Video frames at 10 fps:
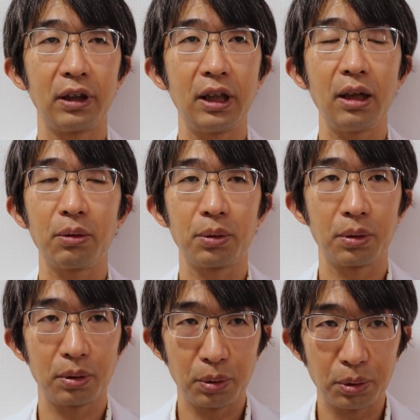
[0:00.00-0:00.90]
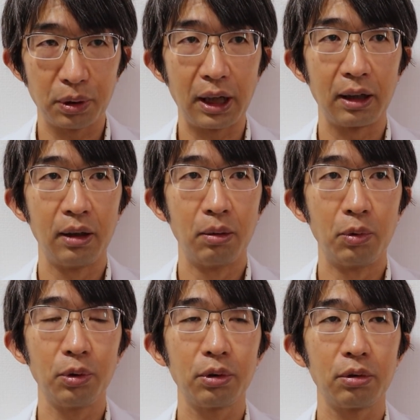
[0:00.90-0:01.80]
てことだ、
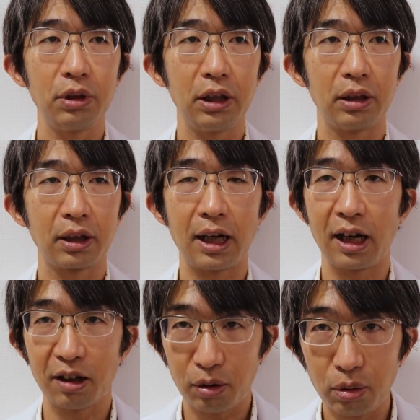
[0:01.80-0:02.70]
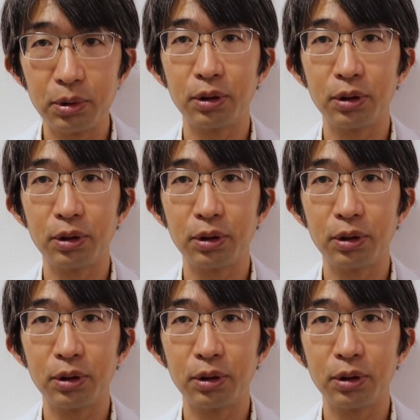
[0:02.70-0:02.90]
もう本当にかっ込